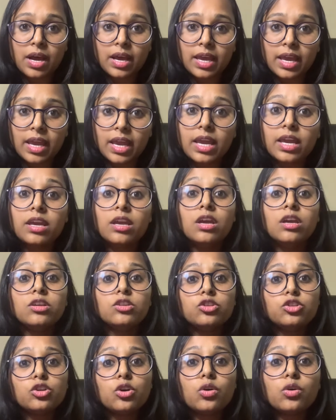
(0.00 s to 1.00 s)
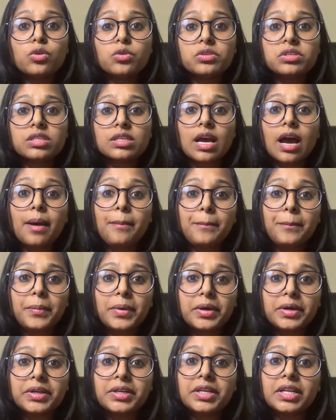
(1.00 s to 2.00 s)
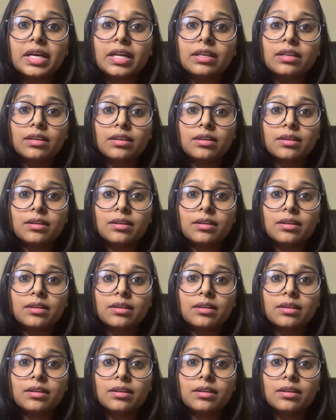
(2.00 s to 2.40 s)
है जो उसका बर्डन